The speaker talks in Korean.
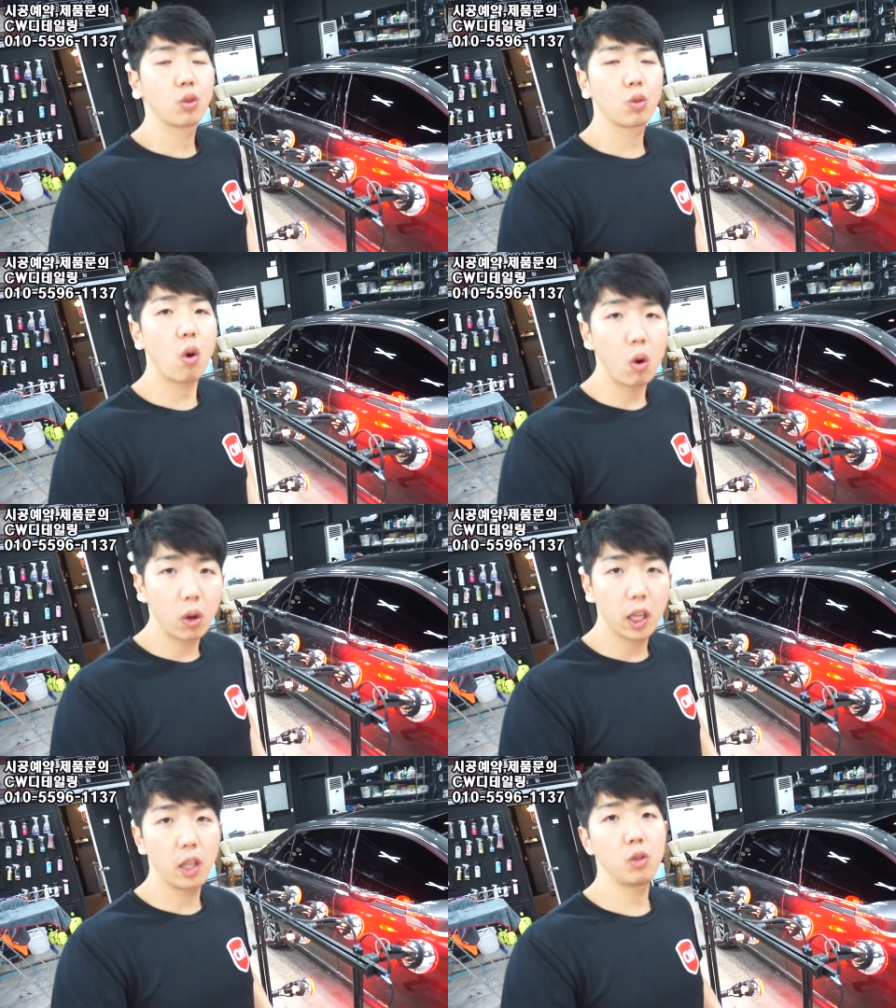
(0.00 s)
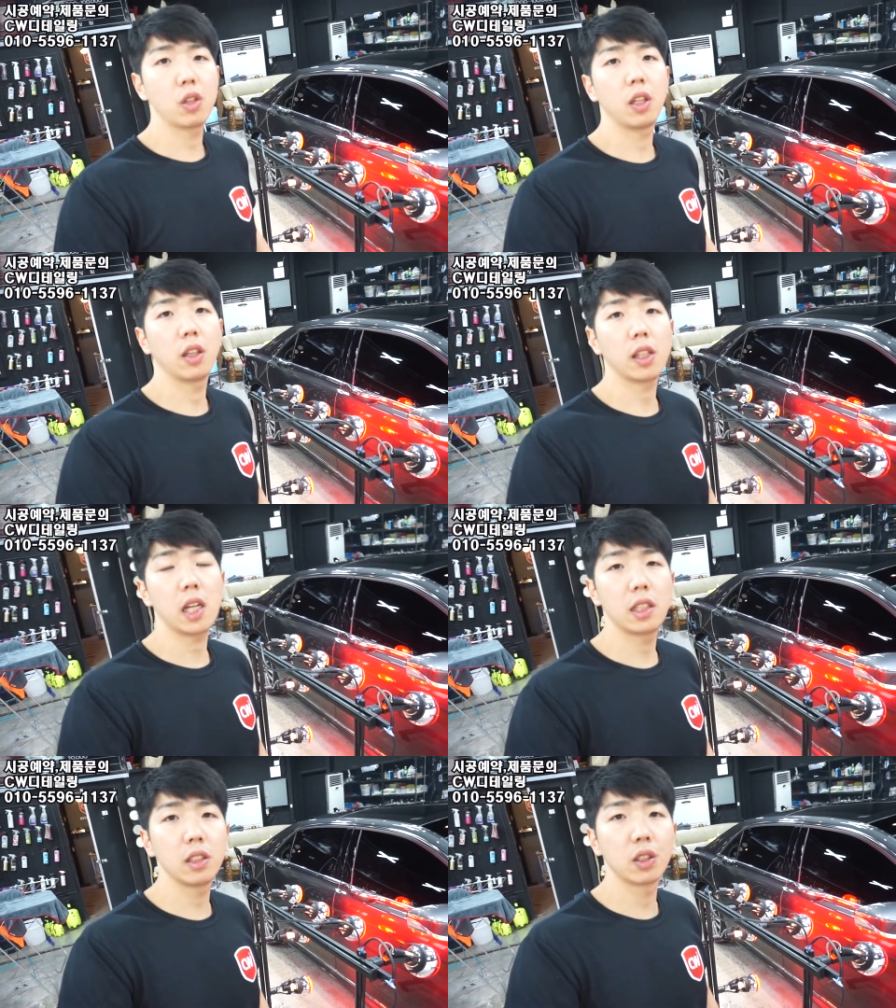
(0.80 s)
꼭 해주셔야 돼요
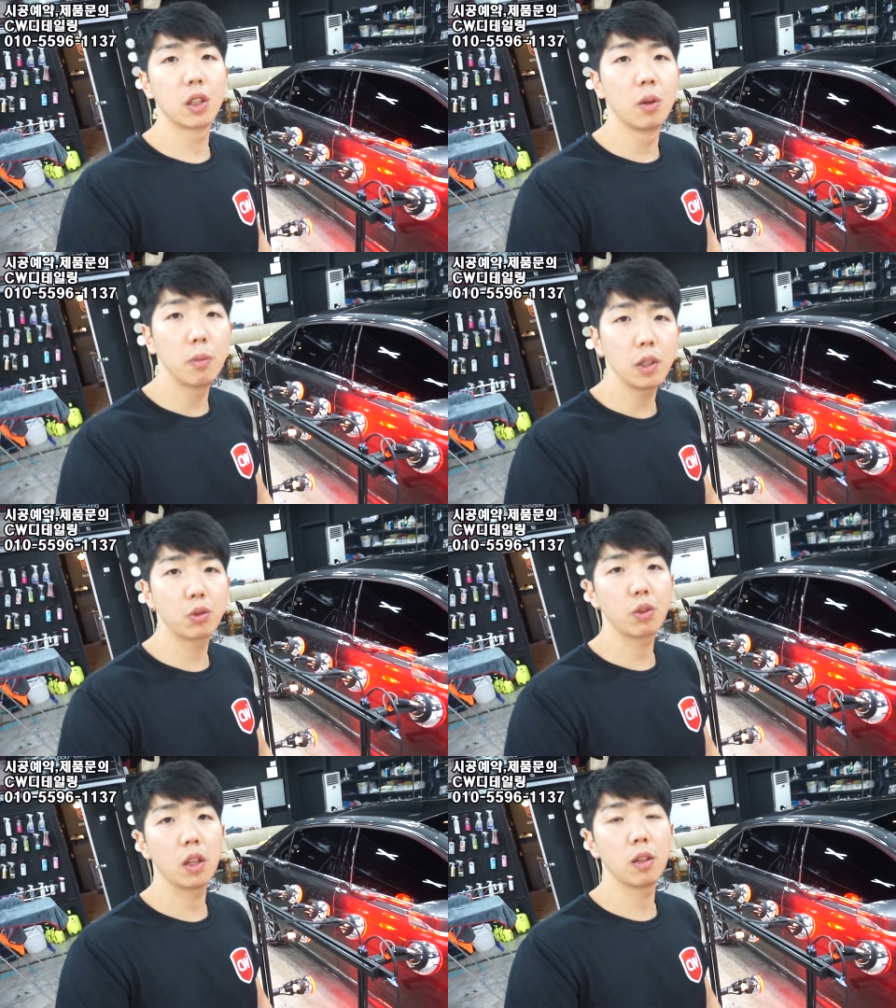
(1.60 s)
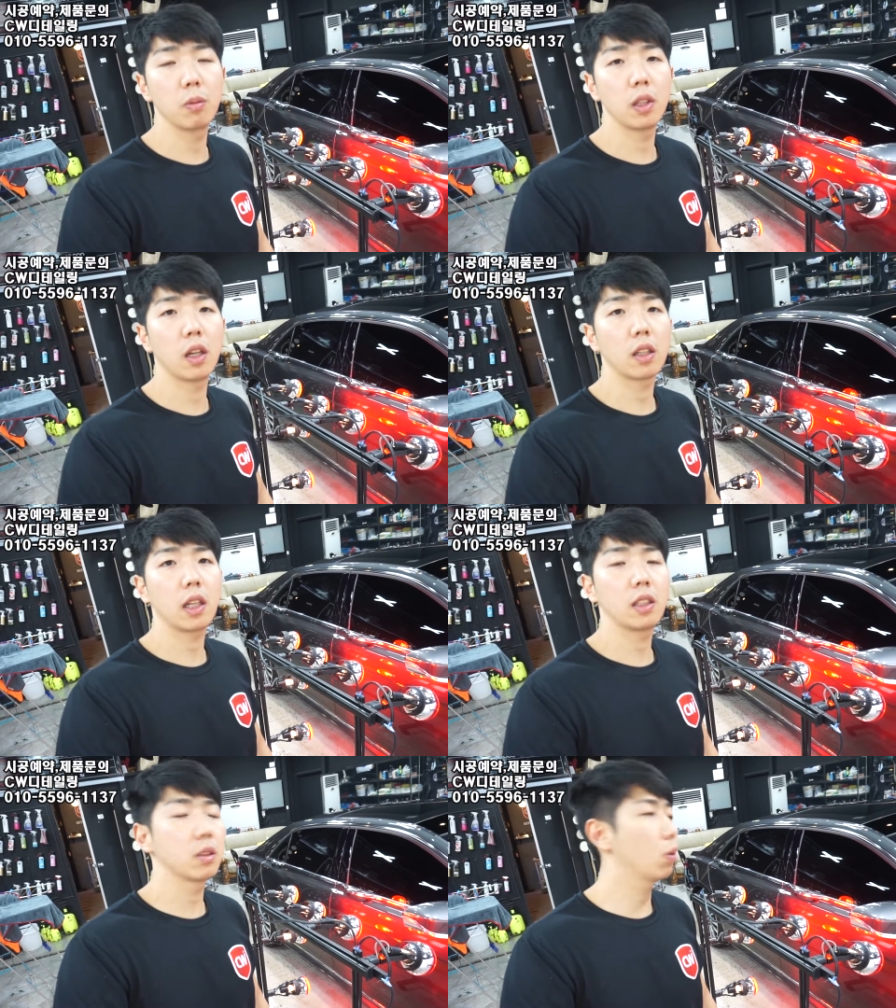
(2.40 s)
탈지는 정말 중요한 겁니다
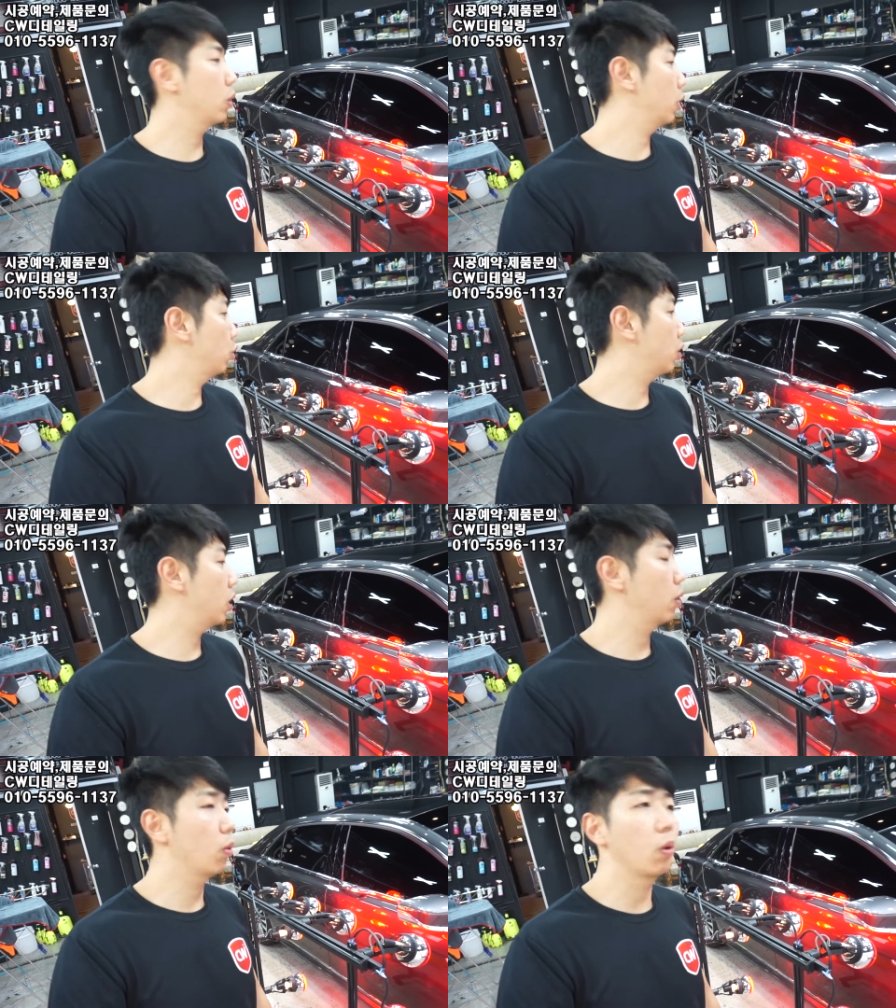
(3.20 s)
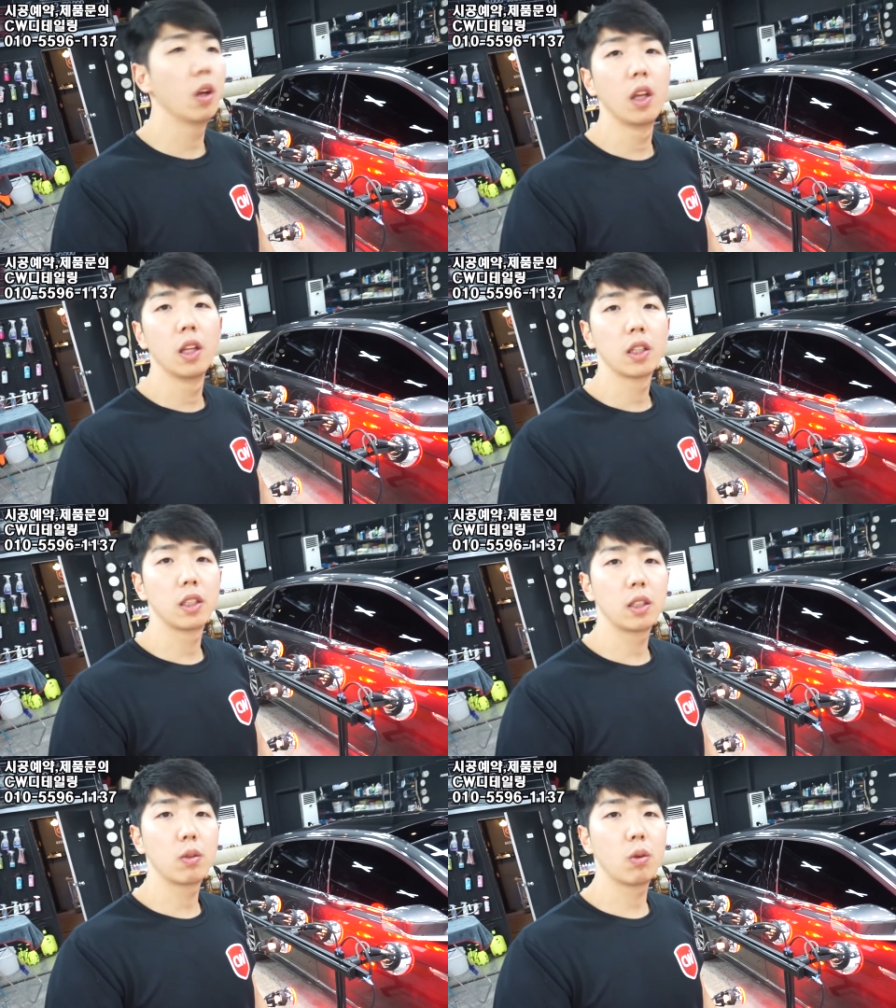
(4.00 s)
탈지 꼭 해주셔야 되고
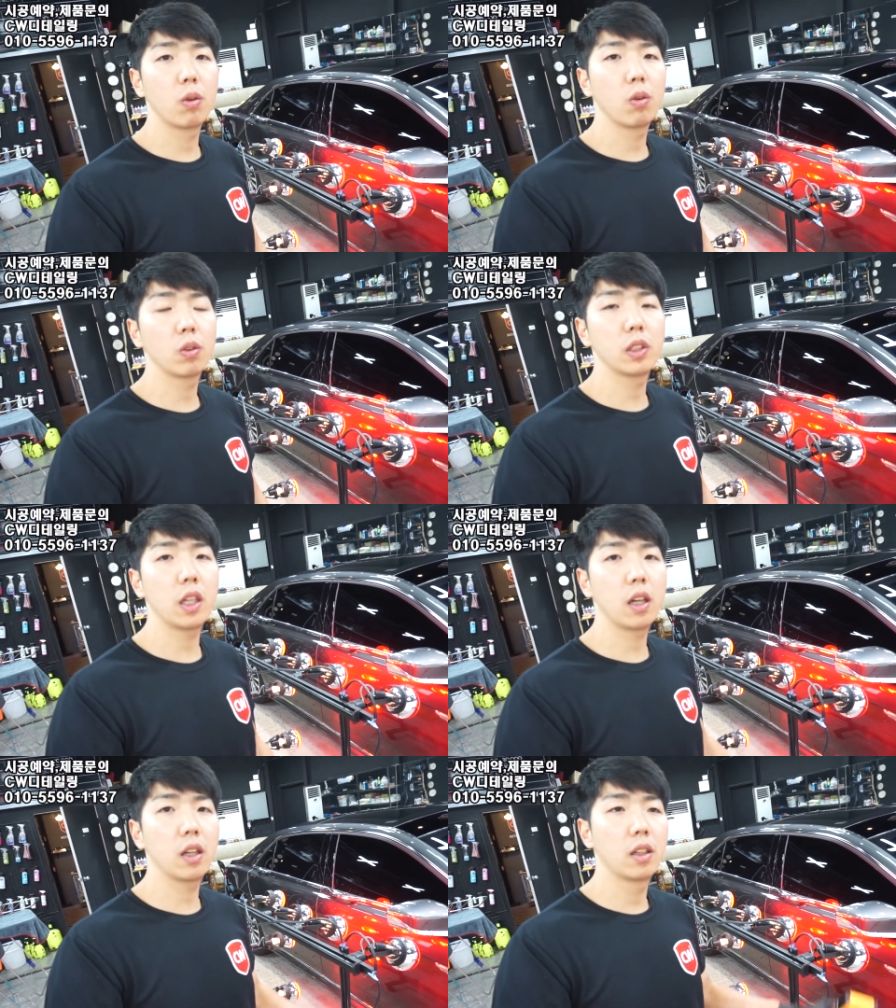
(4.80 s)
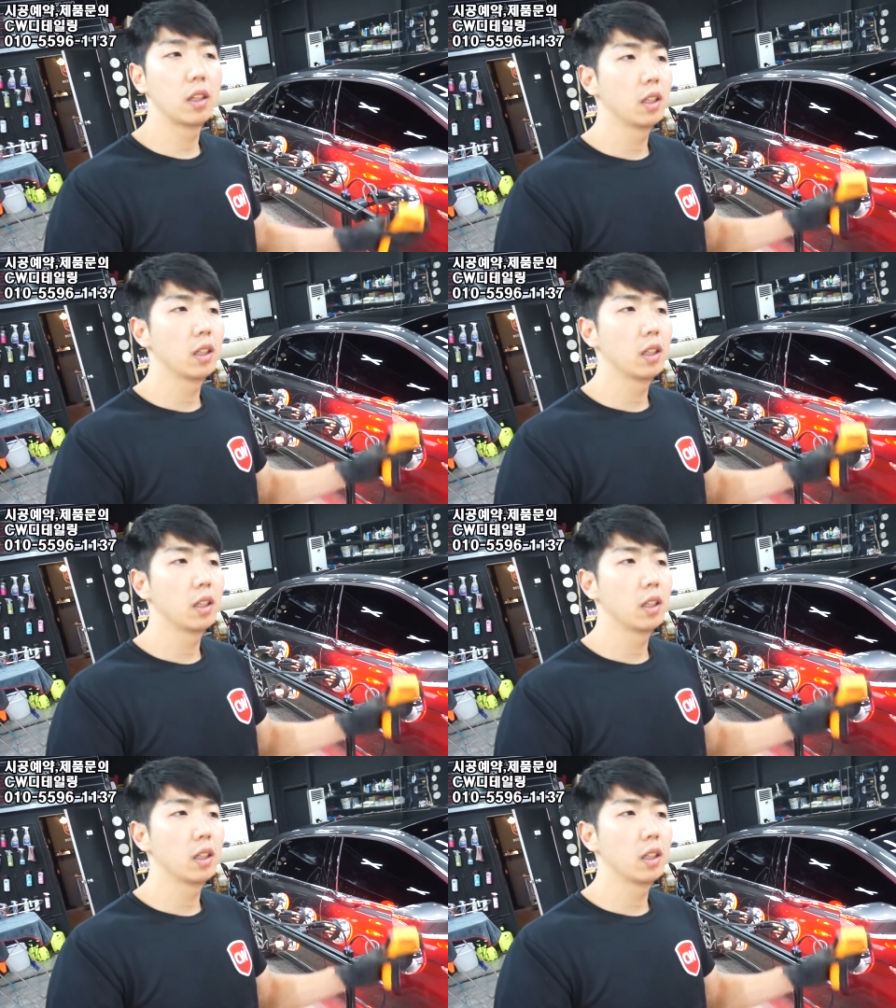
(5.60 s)
그리고 그냥